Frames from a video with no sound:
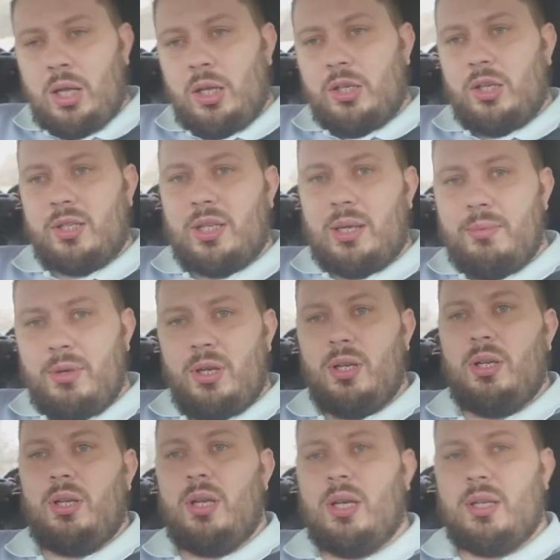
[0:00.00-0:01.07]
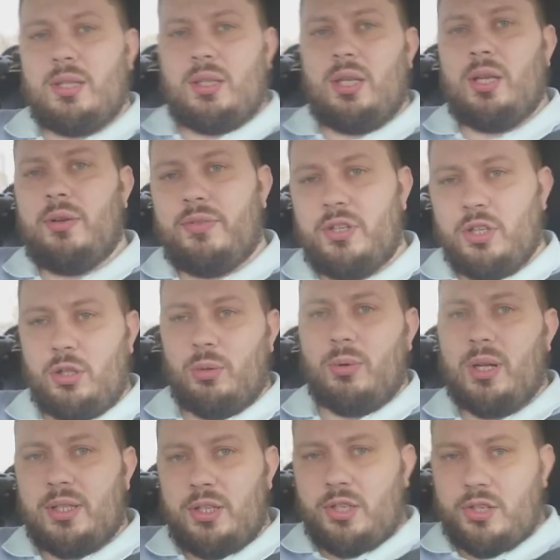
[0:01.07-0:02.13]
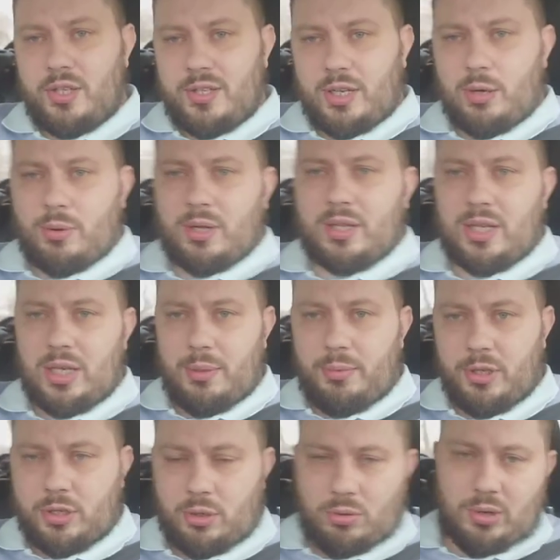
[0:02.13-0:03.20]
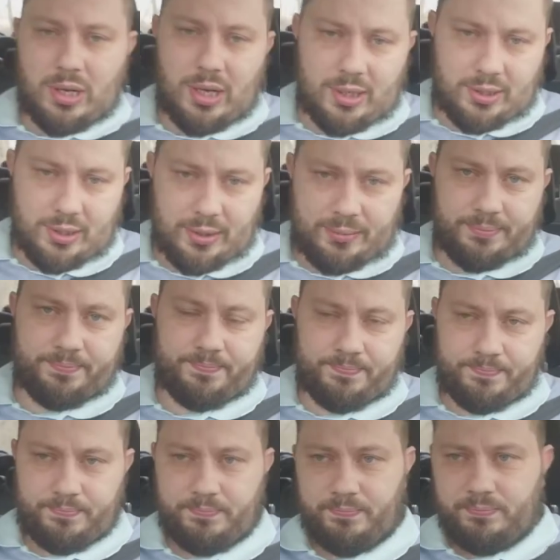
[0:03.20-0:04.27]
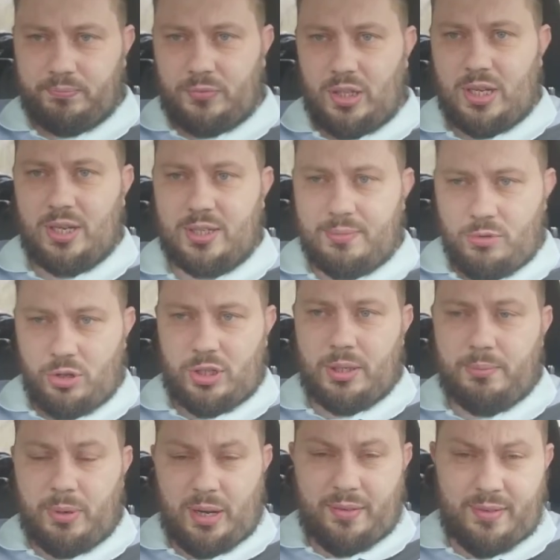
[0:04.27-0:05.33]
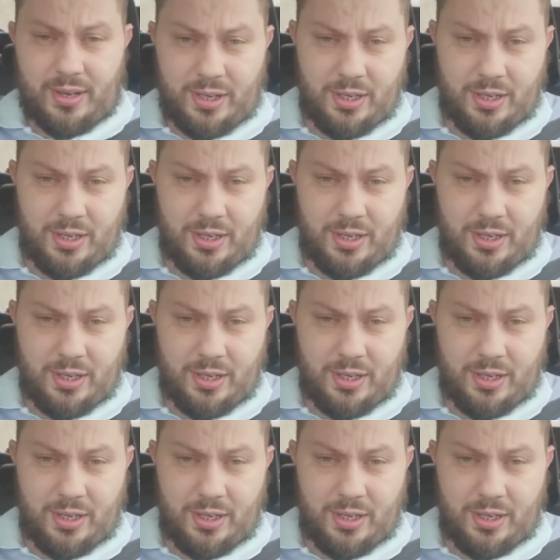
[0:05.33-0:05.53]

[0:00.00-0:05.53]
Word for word: Czasami jest w sytuacji, że zakłada niebieską kartę tak, z mocy prawa.